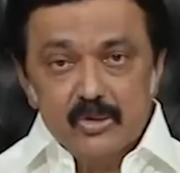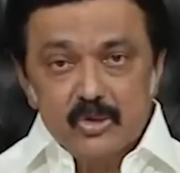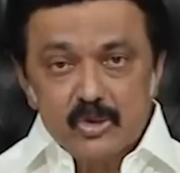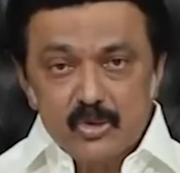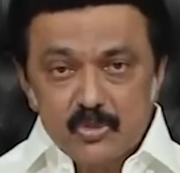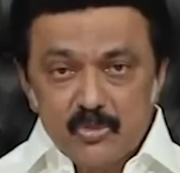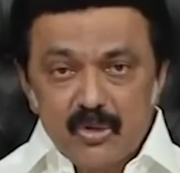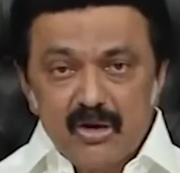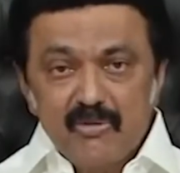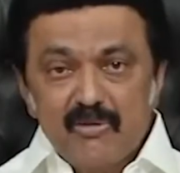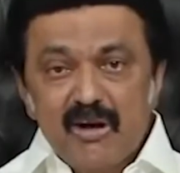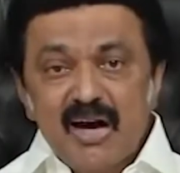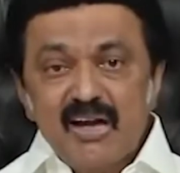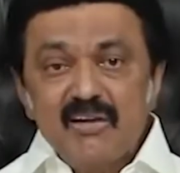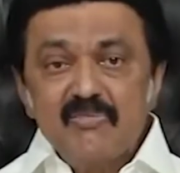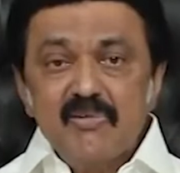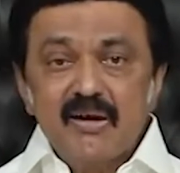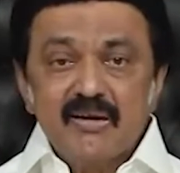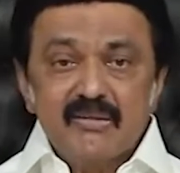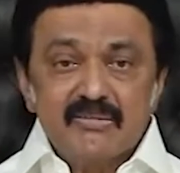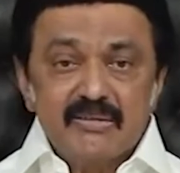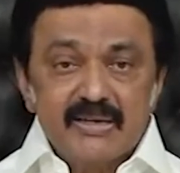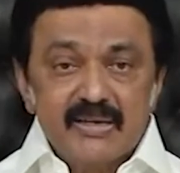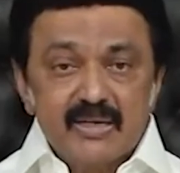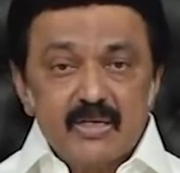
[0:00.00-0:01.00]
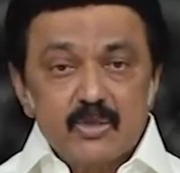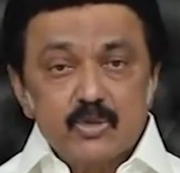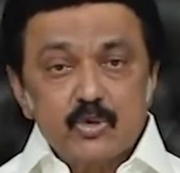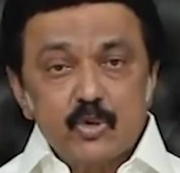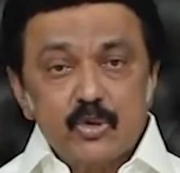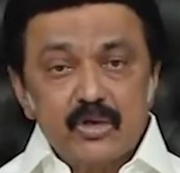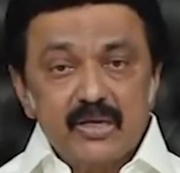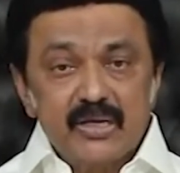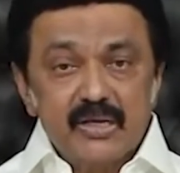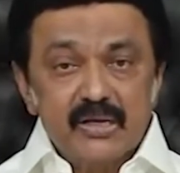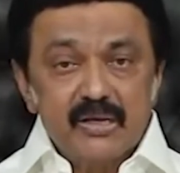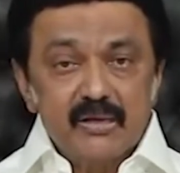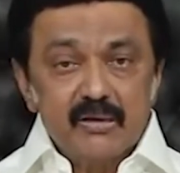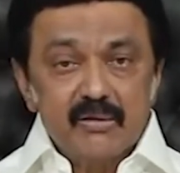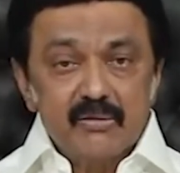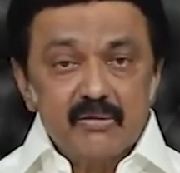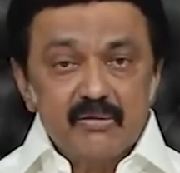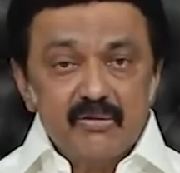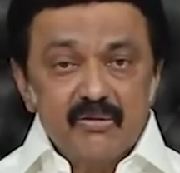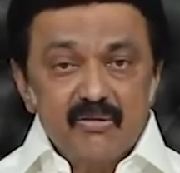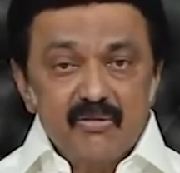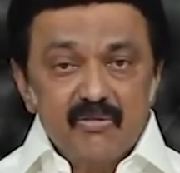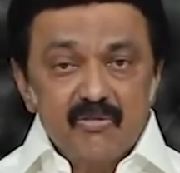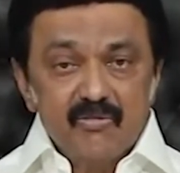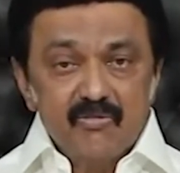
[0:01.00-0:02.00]
சும்மா வாய் வார்த்தைக்கு சொல்லி
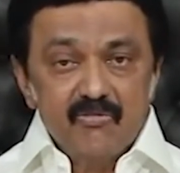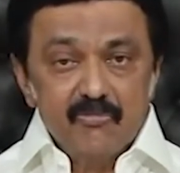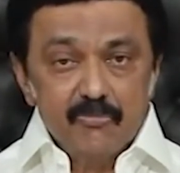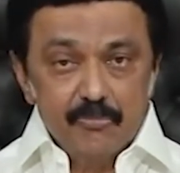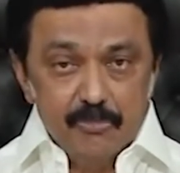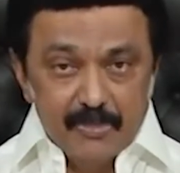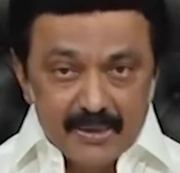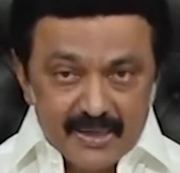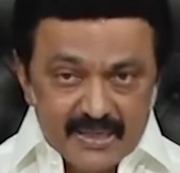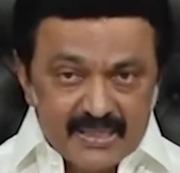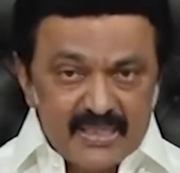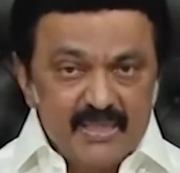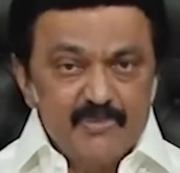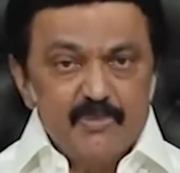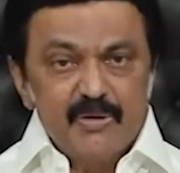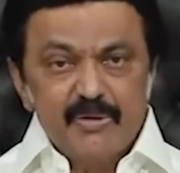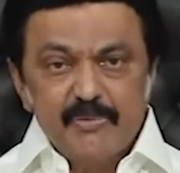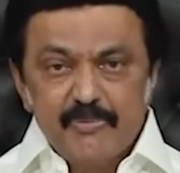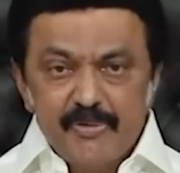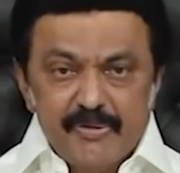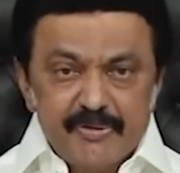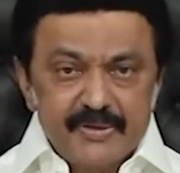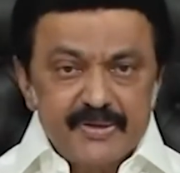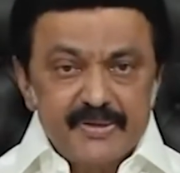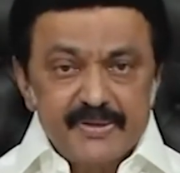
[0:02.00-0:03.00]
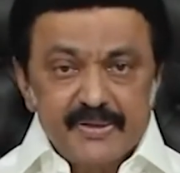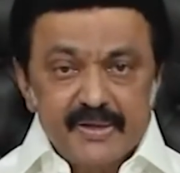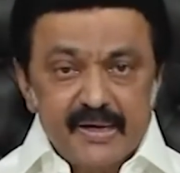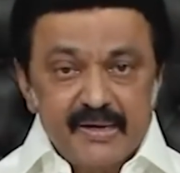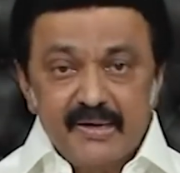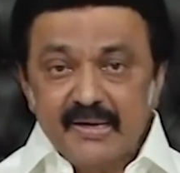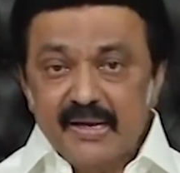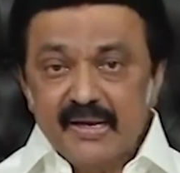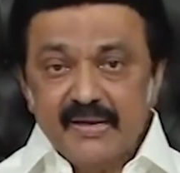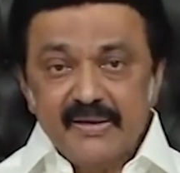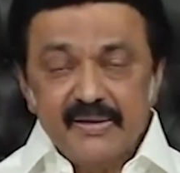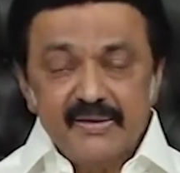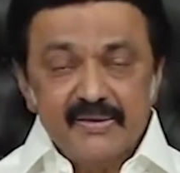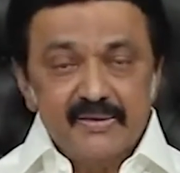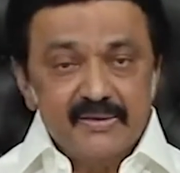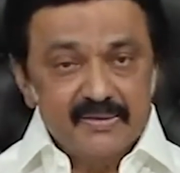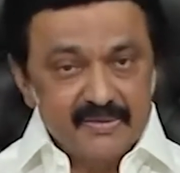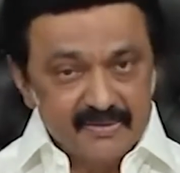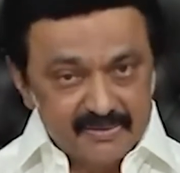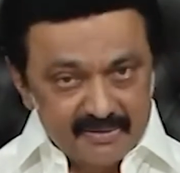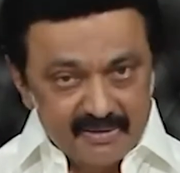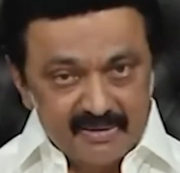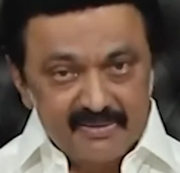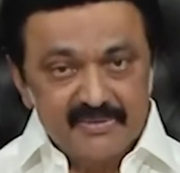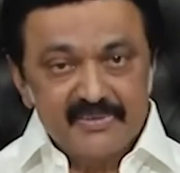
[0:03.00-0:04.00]
மறந்து விடுபவர்கள் அல்ல
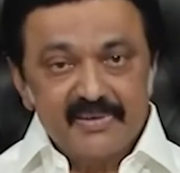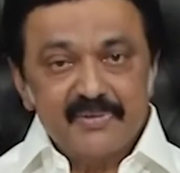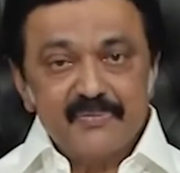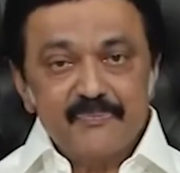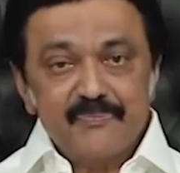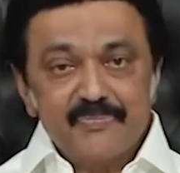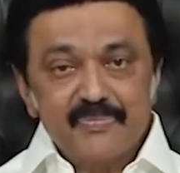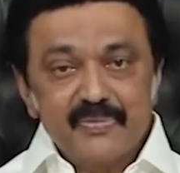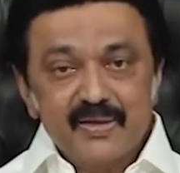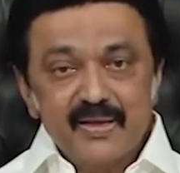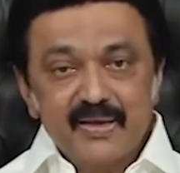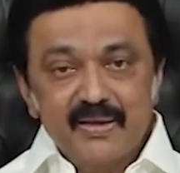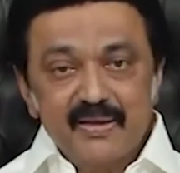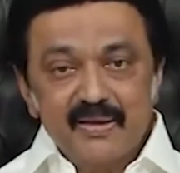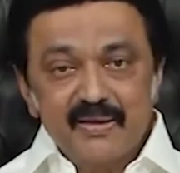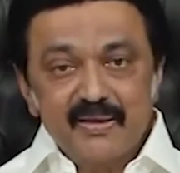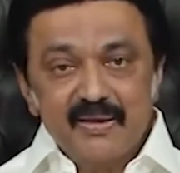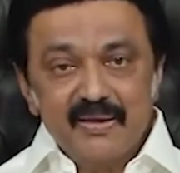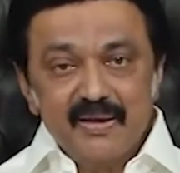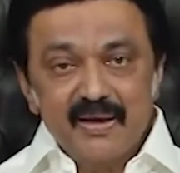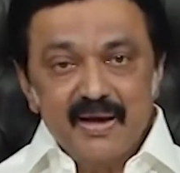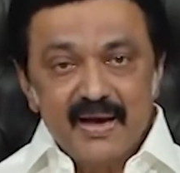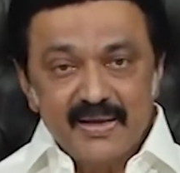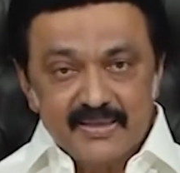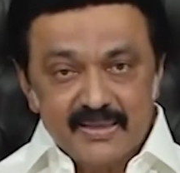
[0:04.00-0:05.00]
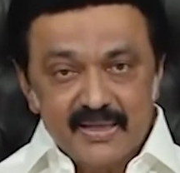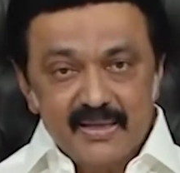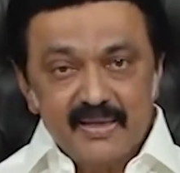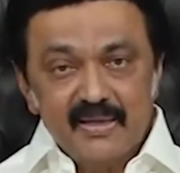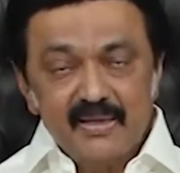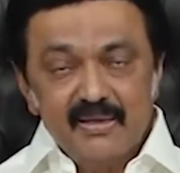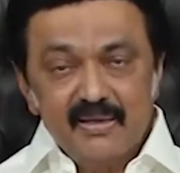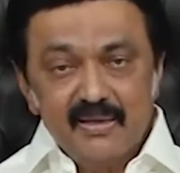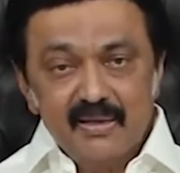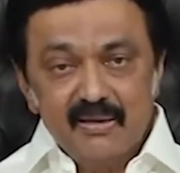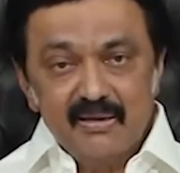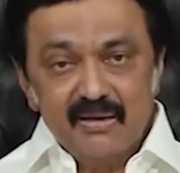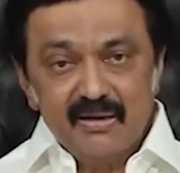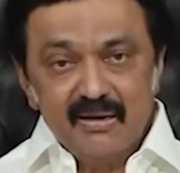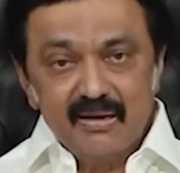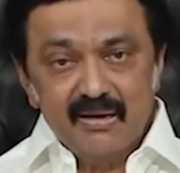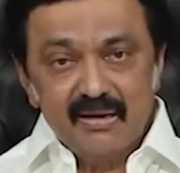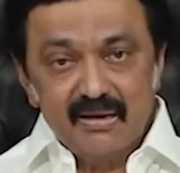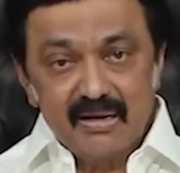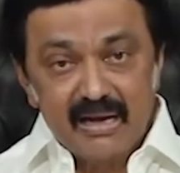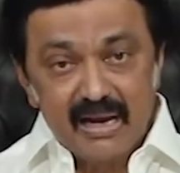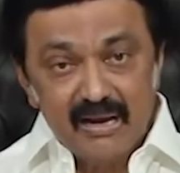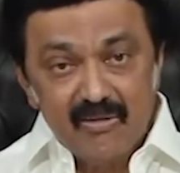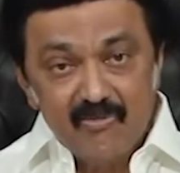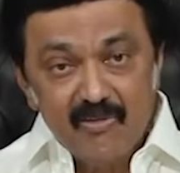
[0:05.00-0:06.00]
நாங்கள் அதை
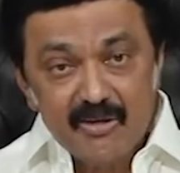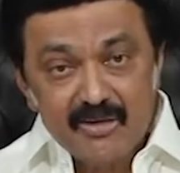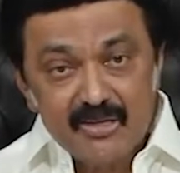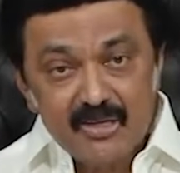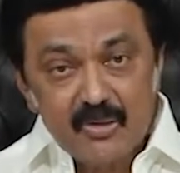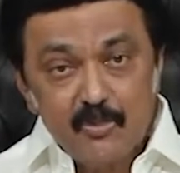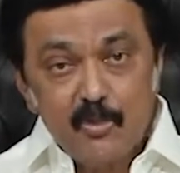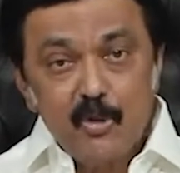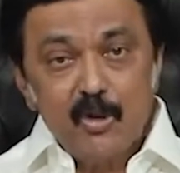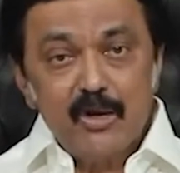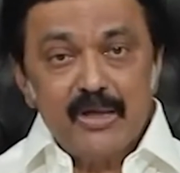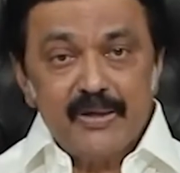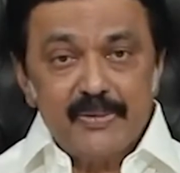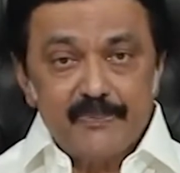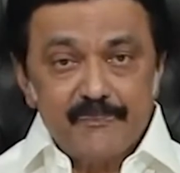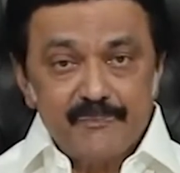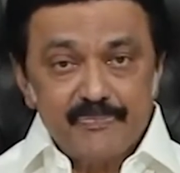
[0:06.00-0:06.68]
கல்வெட்டு போல